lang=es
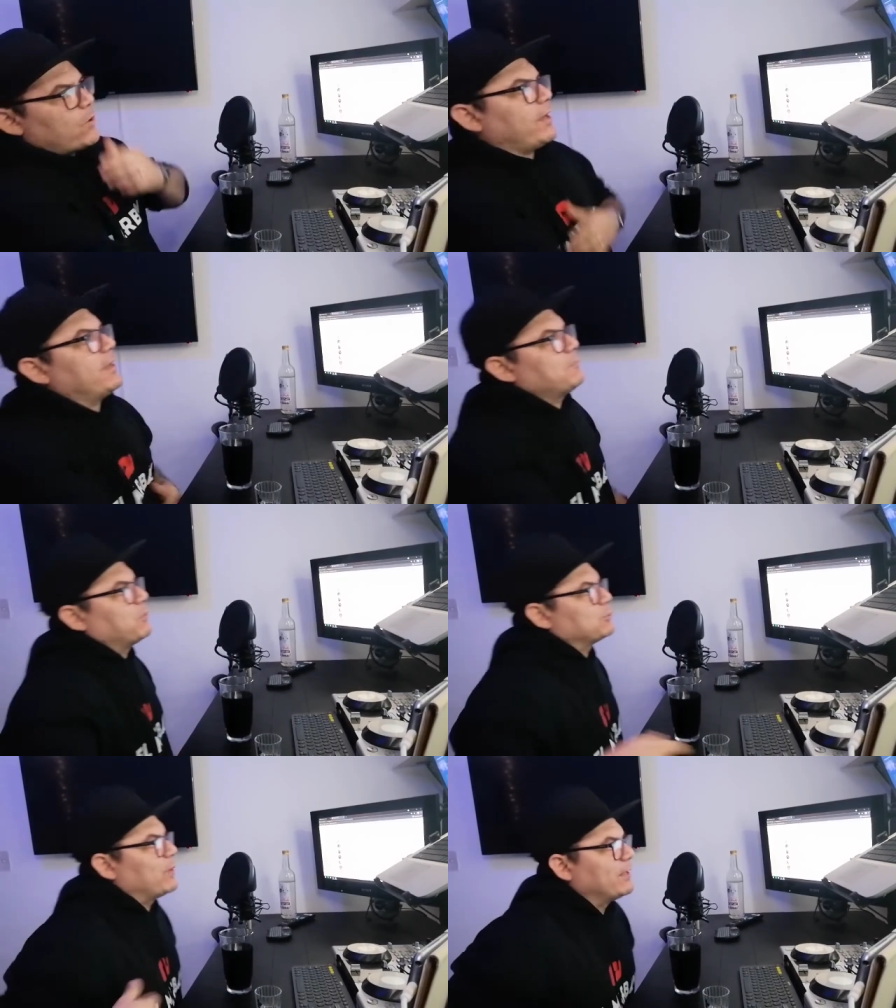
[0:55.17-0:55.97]
Ok,
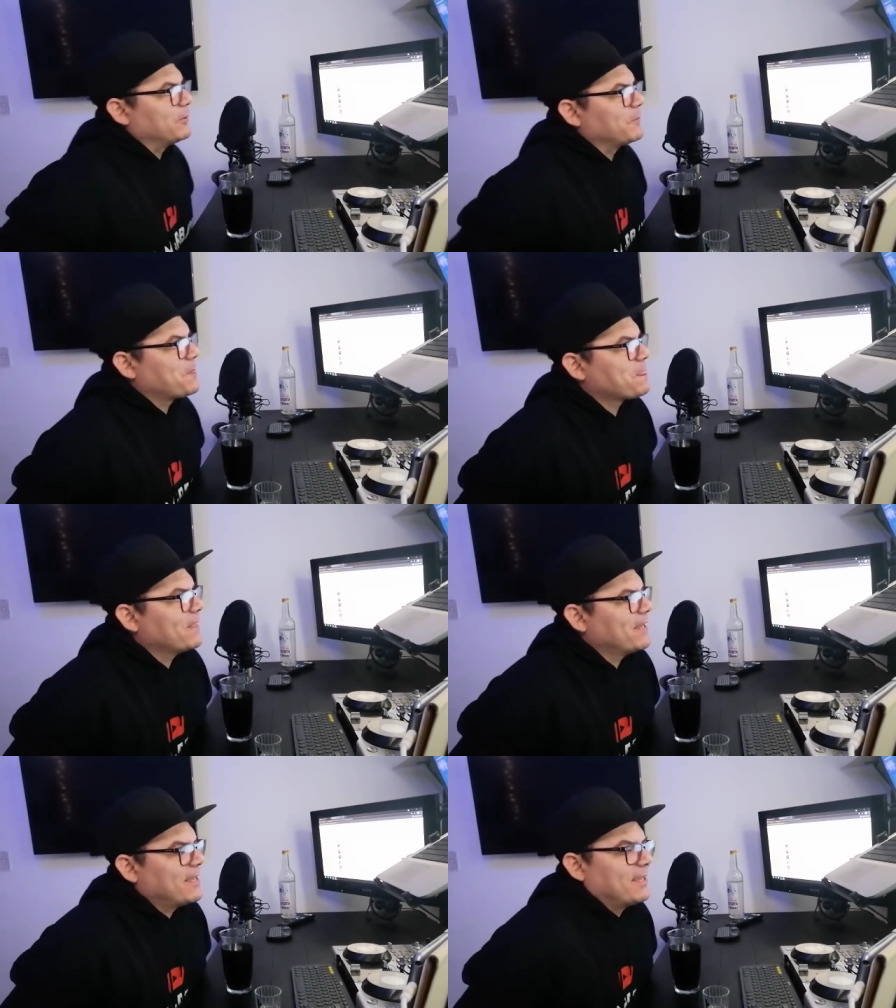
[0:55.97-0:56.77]
pues bueno.
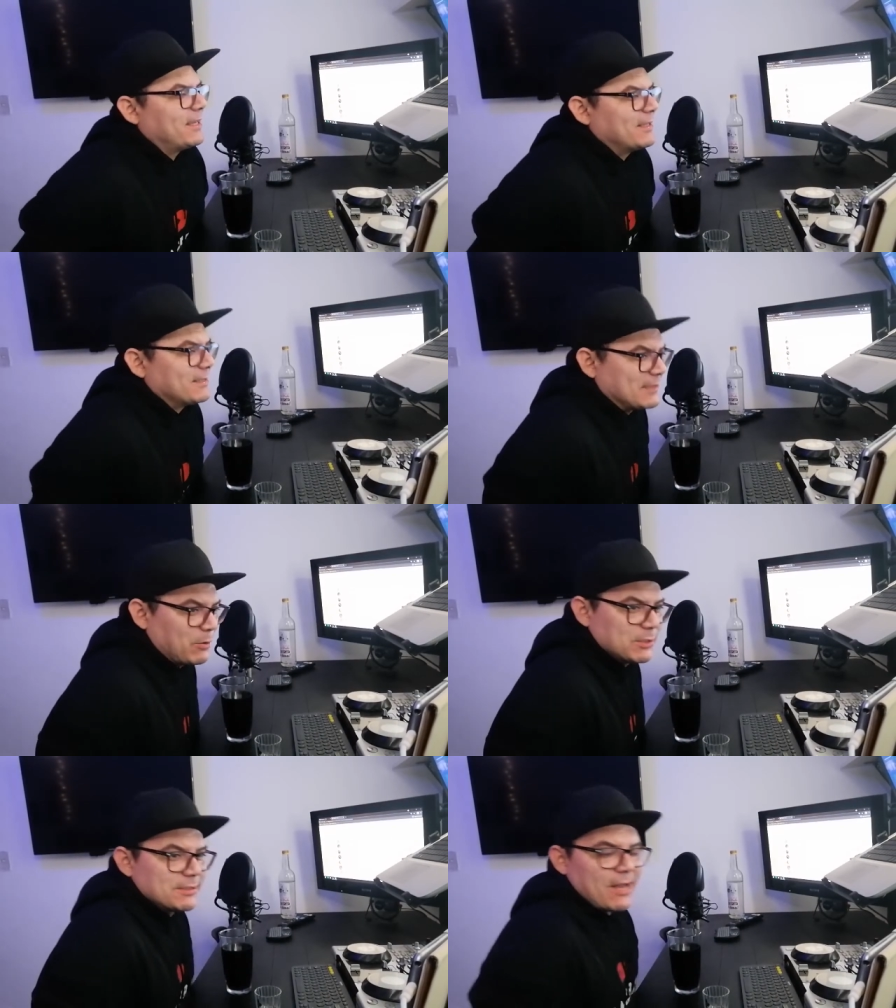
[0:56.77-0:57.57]

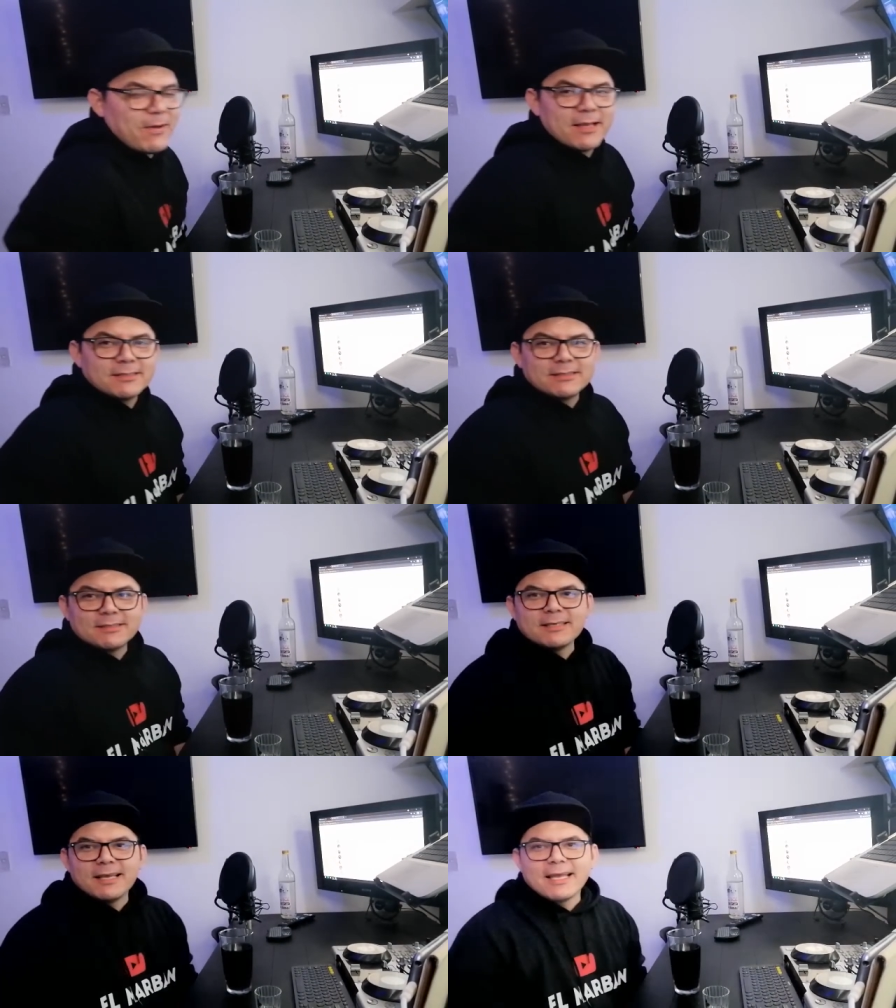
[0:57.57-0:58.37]
Chavos y
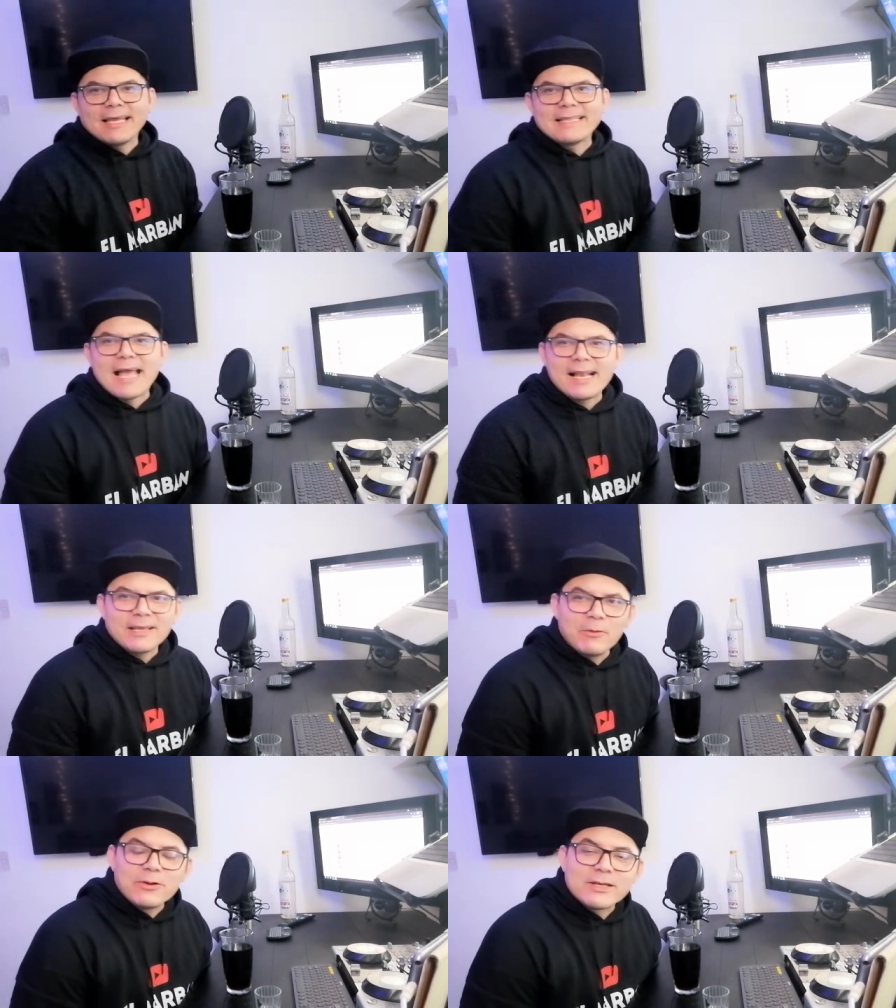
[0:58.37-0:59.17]
chavas,
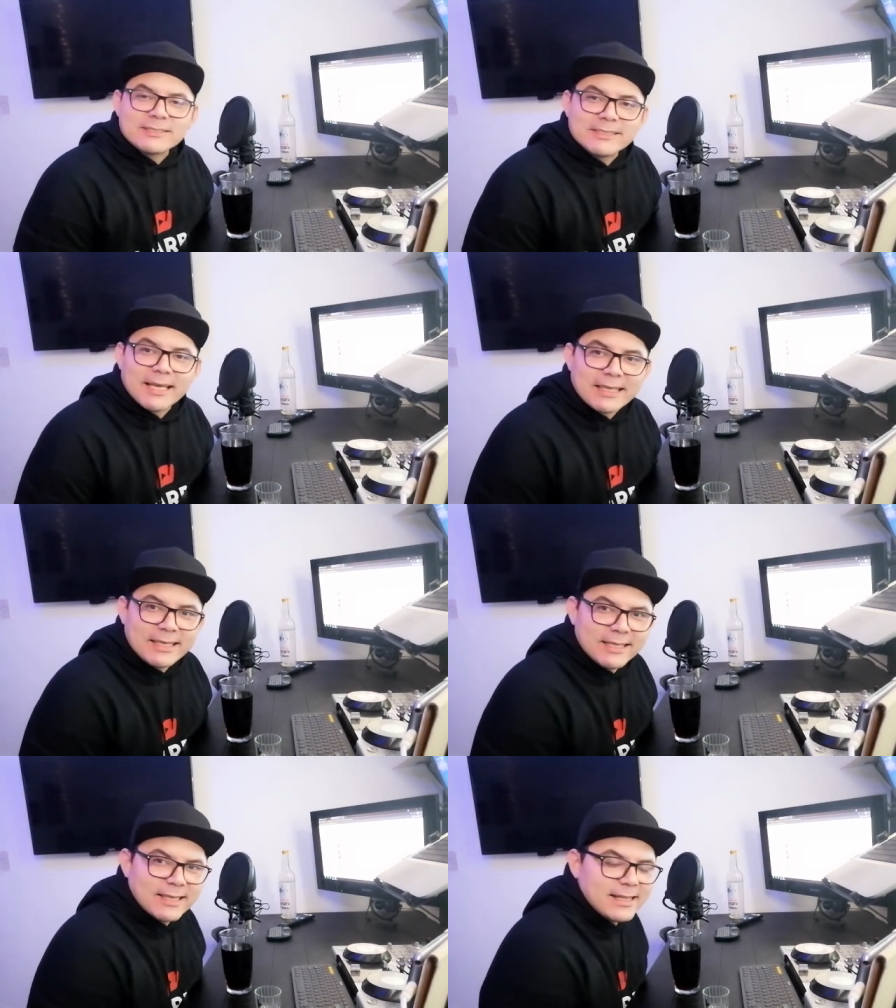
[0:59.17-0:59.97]
Genial, qué bueno que estén
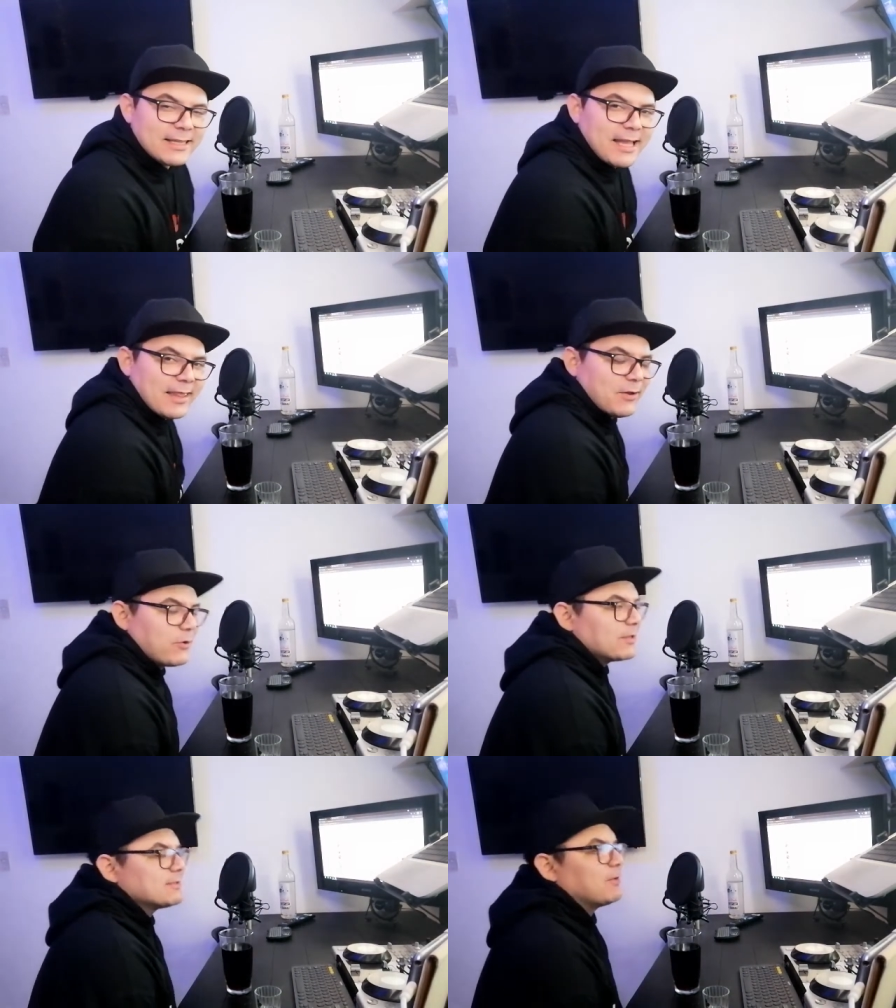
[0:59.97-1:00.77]
aquí. El día de
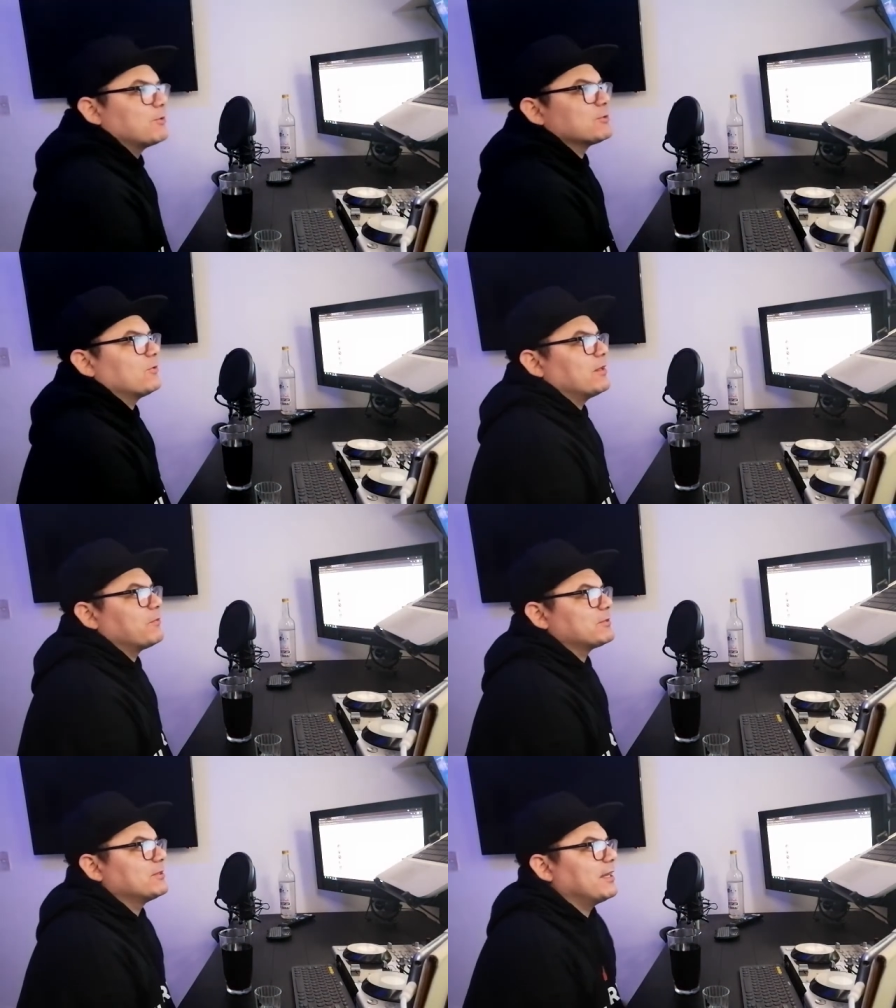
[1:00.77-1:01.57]
hoy estamos con
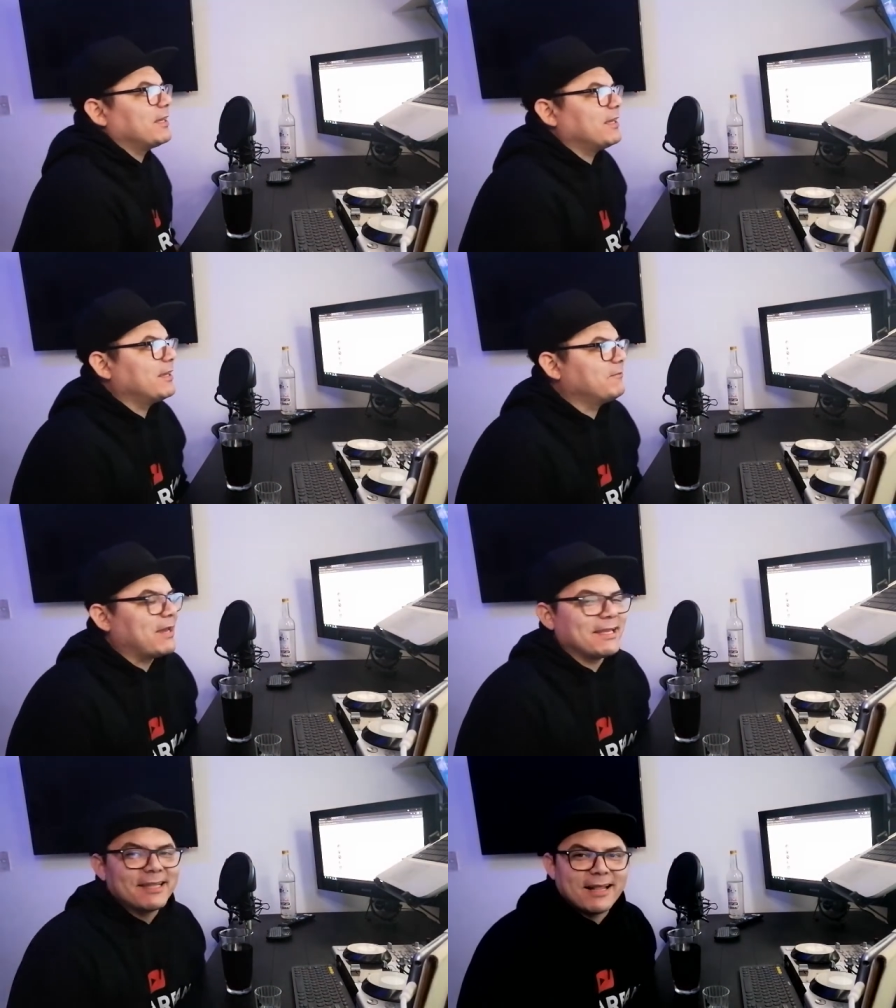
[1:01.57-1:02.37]
una persona que
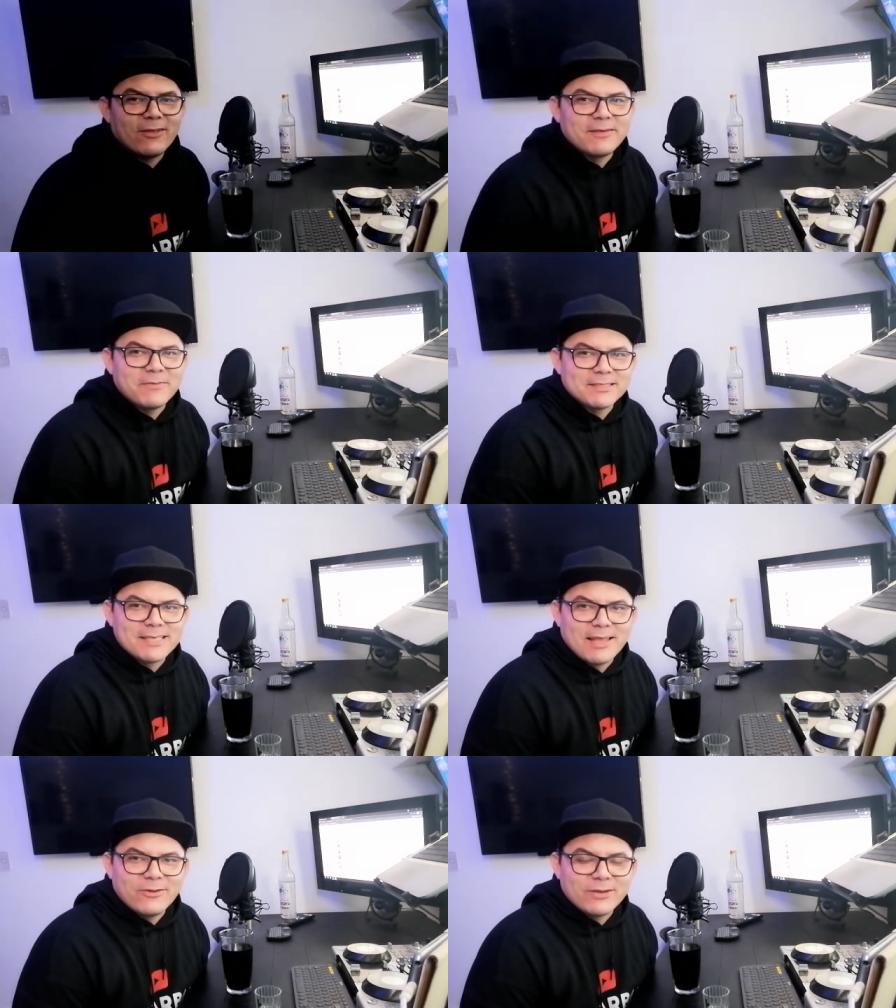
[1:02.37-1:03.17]
me ha generado
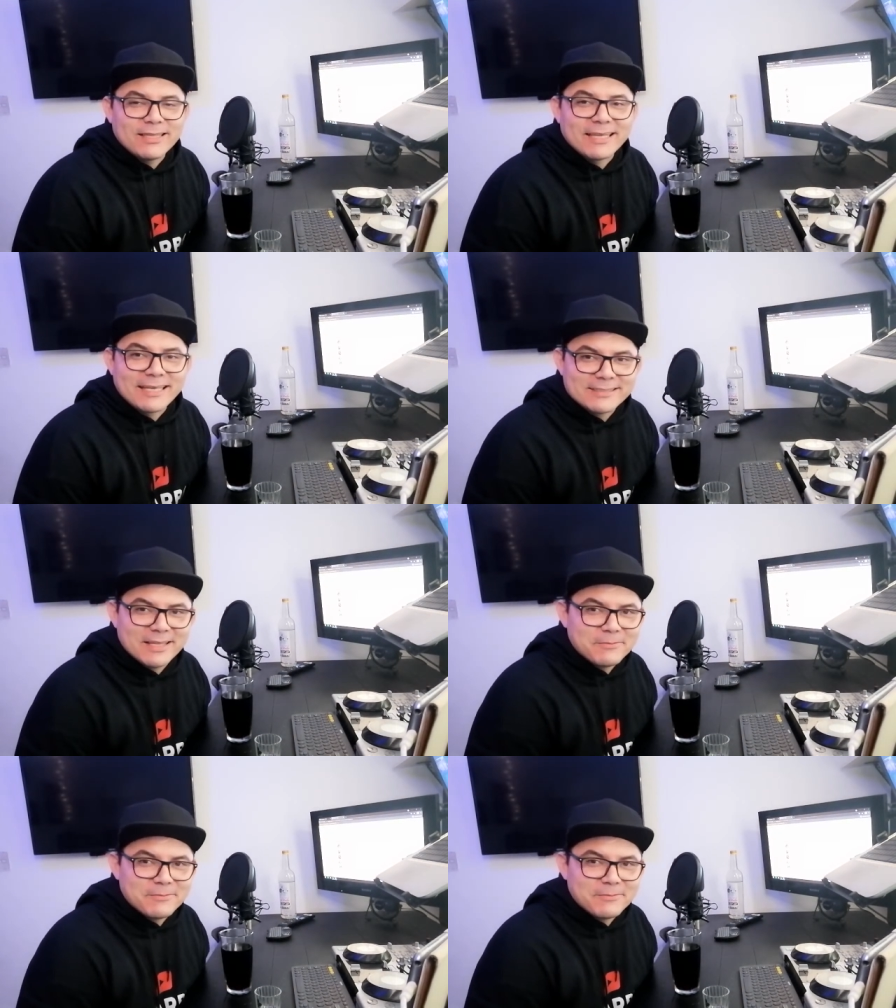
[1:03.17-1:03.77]
demasiado interés